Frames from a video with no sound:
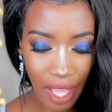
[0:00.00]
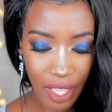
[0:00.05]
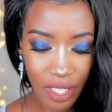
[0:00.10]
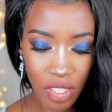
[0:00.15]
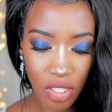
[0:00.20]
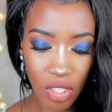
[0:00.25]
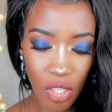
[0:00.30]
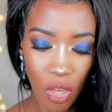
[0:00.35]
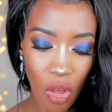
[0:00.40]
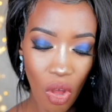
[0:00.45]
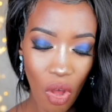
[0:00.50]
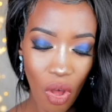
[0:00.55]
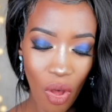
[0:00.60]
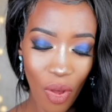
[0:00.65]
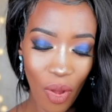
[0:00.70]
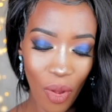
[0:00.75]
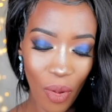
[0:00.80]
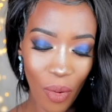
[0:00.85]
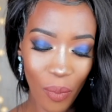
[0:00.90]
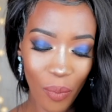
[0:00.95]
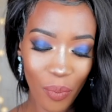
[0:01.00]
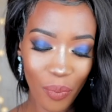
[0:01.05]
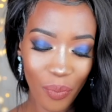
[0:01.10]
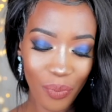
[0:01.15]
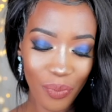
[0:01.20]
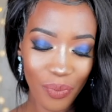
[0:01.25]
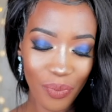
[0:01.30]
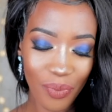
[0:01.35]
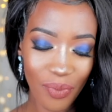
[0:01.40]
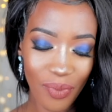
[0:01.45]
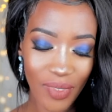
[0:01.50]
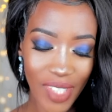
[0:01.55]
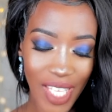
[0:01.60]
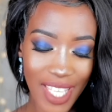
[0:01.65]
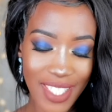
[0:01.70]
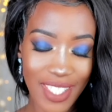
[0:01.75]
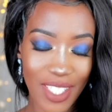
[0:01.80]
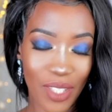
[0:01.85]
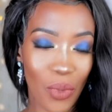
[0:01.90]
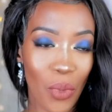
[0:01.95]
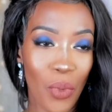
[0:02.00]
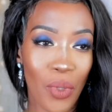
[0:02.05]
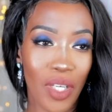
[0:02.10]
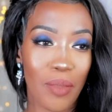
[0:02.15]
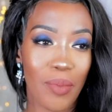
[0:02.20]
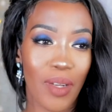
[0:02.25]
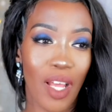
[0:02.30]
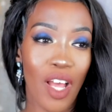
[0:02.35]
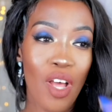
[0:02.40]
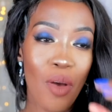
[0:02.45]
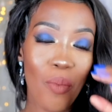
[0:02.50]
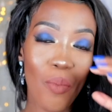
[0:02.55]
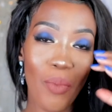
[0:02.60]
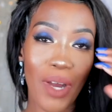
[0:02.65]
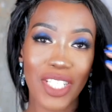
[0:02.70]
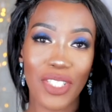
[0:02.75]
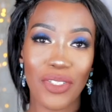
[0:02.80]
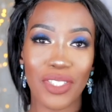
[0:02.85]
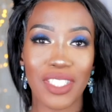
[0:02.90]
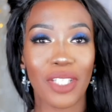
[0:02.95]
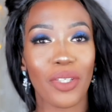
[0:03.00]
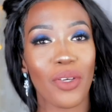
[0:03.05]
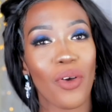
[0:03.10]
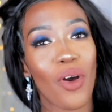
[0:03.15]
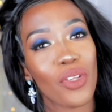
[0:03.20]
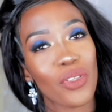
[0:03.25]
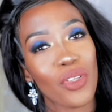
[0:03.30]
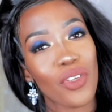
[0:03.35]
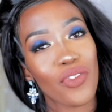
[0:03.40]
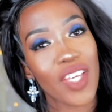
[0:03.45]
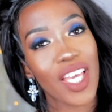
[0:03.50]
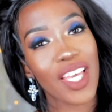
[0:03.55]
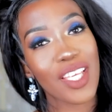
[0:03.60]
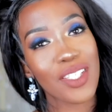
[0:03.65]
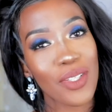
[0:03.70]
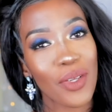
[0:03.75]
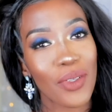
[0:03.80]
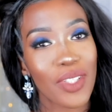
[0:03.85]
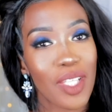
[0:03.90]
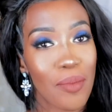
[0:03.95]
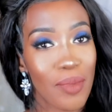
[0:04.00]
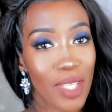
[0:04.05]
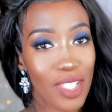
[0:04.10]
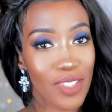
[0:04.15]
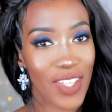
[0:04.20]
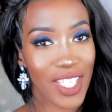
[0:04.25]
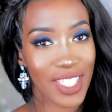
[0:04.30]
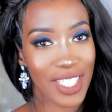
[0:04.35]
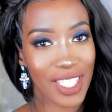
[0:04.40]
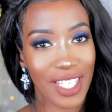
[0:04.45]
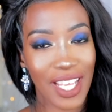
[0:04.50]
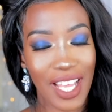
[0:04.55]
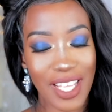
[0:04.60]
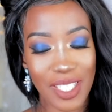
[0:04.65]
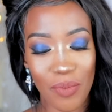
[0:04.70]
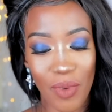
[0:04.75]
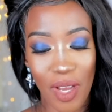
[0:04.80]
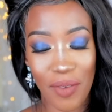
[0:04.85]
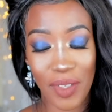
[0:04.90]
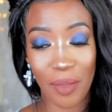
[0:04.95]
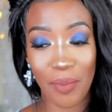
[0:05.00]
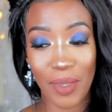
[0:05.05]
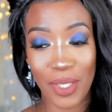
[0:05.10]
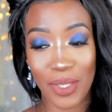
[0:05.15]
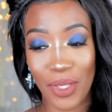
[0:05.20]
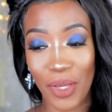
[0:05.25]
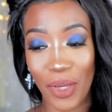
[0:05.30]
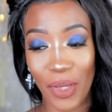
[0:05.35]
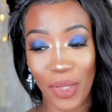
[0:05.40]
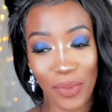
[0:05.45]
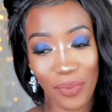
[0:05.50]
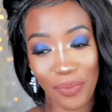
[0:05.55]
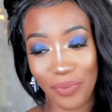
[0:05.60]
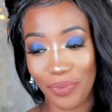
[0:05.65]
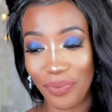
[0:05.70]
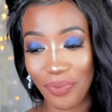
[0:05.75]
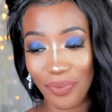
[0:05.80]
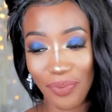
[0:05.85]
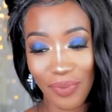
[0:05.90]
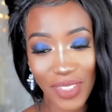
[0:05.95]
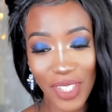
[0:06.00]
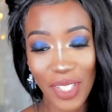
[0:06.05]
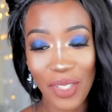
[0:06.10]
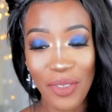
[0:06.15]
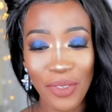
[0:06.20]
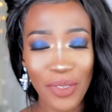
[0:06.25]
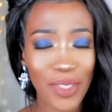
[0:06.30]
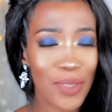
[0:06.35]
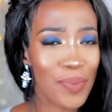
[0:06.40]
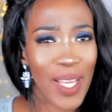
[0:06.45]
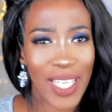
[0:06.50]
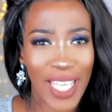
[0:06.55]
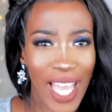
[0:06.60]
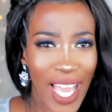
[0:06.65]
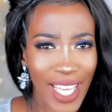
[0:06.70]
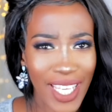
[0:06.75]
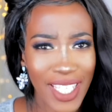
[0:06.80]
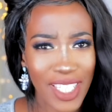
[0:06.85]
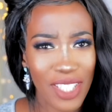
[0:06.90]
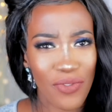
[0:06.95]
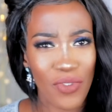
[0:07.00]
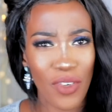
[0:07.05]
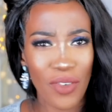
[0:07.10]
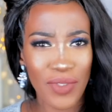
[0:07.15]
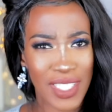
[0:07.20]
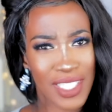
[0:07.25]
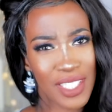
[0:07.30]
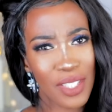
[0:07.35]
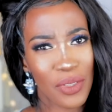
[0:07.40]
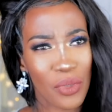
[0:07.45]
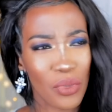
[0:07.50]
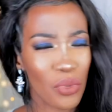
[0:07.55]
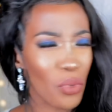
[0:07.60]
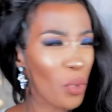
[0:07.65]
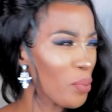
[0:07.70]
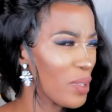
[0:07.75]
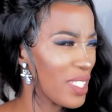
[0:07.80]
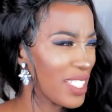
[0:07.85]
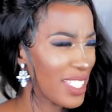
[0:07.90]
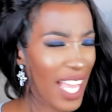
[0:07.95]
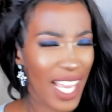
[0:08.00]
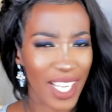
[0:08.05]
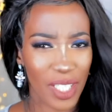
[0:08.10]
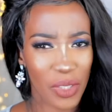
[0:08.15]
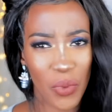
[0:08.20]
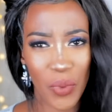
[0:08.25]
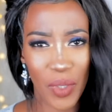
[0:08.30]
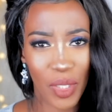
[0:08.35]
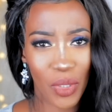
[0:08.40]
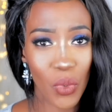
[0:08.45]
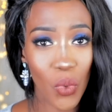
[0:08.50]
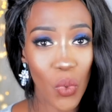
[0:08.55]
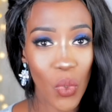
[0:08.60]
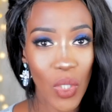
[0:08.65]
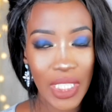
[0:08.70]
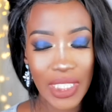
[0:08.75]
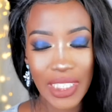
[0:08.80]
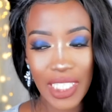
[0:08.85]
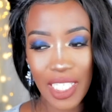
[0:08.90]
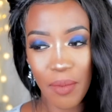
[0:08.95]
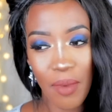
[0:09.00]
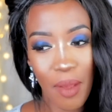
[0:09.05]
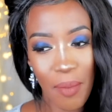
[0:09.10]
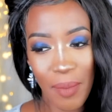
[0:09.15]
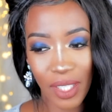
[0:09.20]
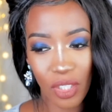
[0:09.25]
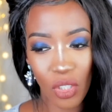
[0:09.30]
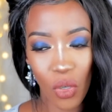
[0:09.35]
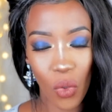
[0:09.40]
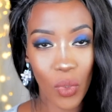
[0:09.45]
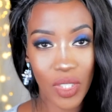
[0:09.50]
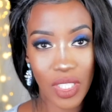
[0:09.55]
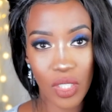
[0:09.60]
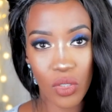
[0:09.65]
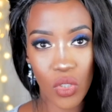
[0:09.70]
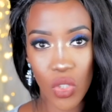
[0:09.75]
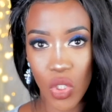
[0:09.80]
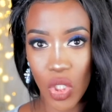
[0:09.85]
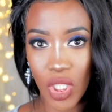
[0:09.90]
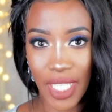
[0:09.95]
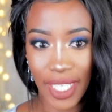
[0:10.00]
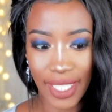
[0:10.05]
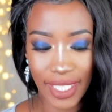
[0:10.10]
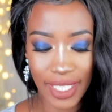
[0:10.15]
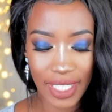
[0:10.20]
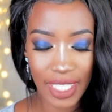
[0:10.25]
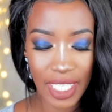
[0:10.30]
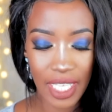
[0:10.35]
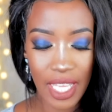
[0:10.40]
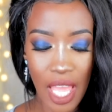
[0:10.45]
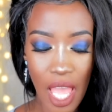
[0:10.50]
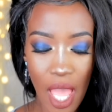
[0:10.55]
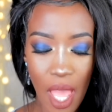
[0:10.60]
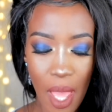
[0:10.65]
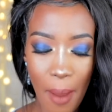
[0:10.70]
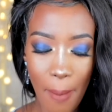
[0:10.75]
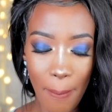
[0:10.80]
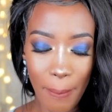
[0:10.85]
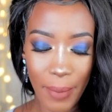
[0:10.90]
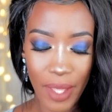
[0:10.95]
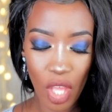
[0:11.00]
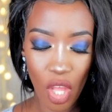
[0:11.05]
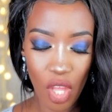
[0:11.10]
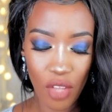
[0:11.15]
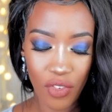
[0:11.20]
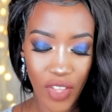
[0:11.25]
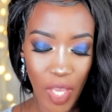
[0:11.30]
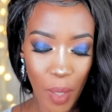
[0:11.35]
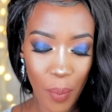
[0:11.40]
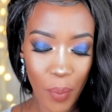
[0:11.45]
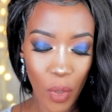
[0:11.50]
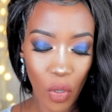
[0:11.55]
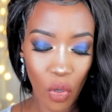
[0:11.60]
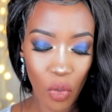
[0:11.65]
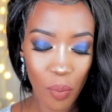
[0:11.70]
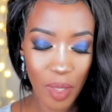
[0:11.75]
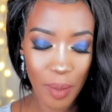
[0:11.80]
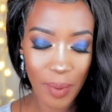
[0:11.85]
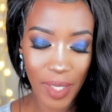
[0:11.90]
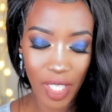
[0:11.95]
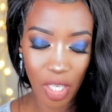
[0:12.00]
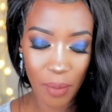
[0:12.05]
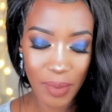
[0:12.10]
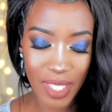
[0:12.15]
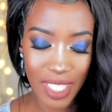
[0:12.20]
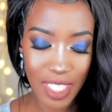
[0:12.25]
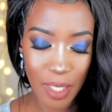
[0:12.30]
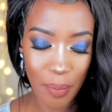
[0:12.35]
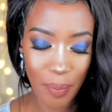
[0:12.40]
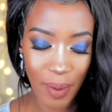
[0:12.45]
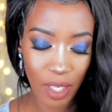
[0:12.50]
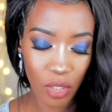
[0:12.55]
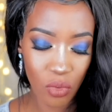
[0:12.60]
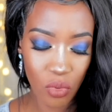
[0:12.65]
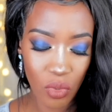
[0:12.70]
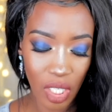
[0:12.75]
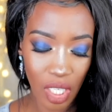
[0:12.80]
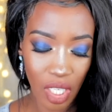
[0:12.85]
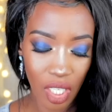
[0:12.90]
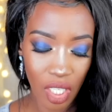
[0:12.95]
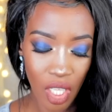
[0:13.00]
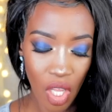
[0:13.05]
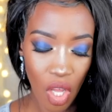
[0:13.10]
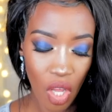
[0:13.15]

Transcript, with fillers: ah non. Eh, c'est trop horrible. Hein. Moi, je sais qu'entre frères et sœurs, on aime bien se faire des crasses. Moi, avec mes soeurs euh, on se bagarrait. Des fois, on faisait des trucs trop bizarres et tout et tout. Et même maintenant, on continue de se taquiner. Mais euh, faire peur au bébé comme ça, c'est pas cool. Hein.